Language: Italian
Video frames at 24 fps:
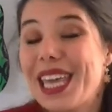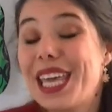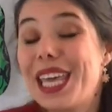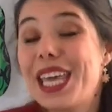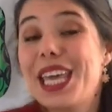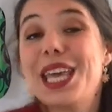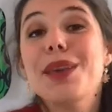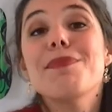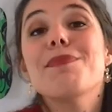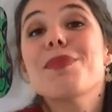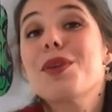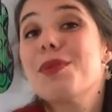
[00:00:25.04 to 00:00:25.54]

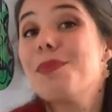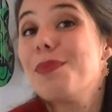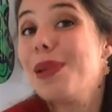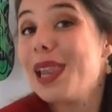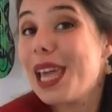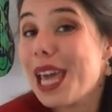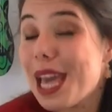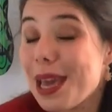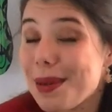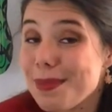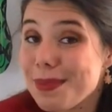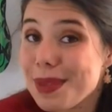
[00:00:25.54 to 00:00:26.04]
i
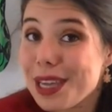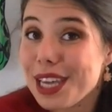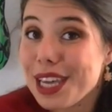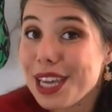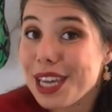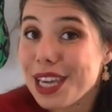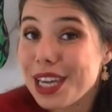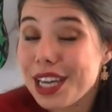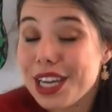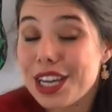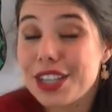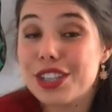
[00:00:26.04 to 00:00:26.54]

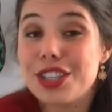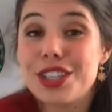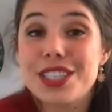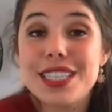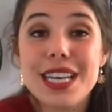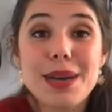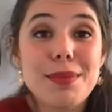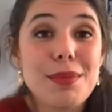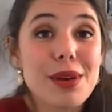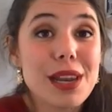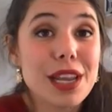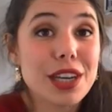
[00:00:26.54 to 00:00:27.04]
problemi che ci
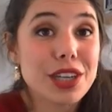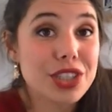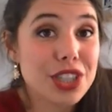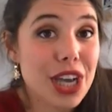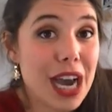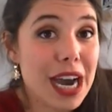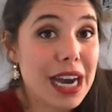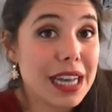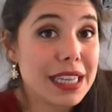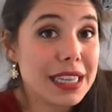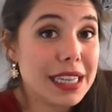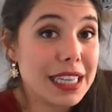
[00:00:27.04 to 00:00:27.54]
siamo
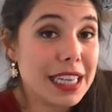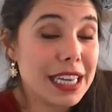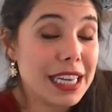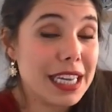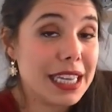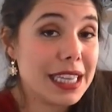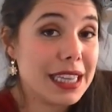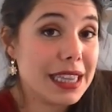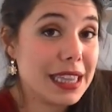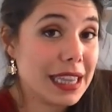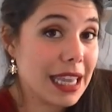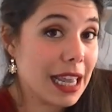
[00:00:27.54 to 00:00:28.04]

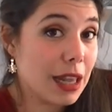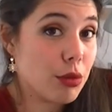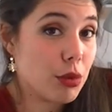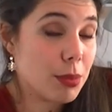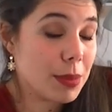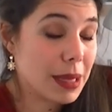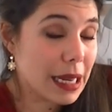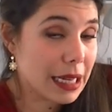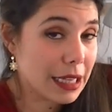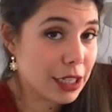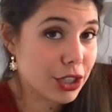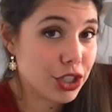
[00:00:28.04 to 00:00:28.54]
lasciati nel
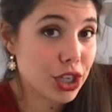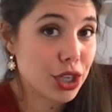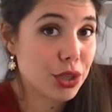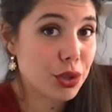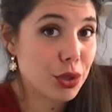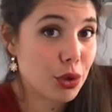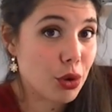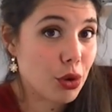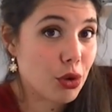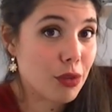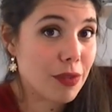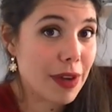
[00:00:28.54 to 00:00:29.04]

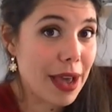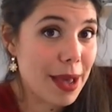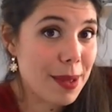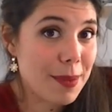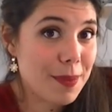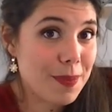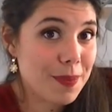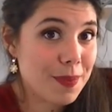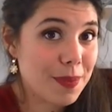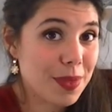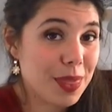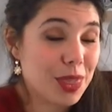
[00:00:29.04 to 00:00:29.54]
2019
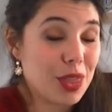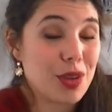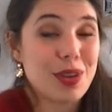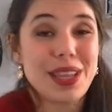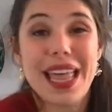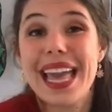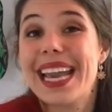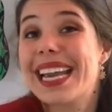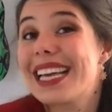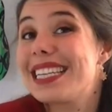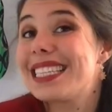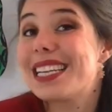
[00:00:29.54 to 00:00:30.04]
non
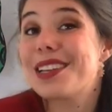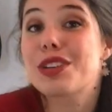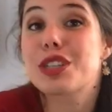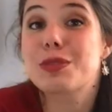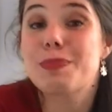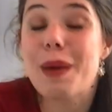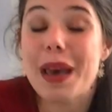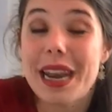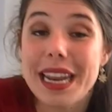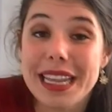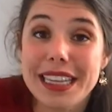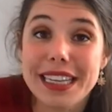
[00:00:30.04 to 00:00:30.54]
è che siano
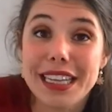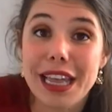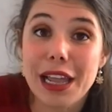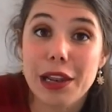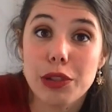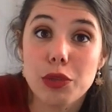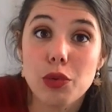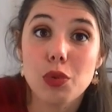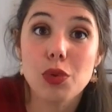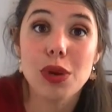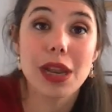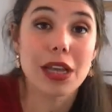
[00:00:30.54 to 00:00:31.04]
spariti nel
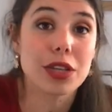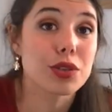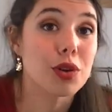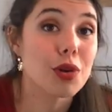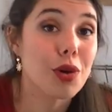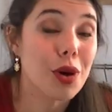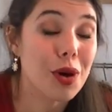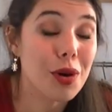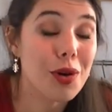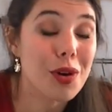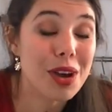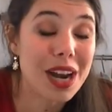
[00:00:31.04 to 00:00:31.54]
nulla, sono
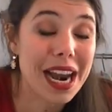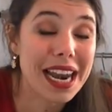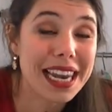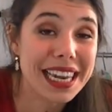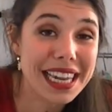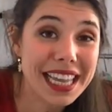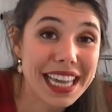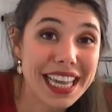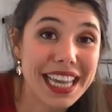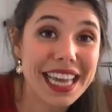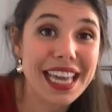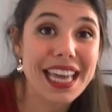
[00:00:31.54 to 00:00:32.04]
ancora
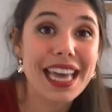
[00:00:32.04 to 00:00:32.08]
lì.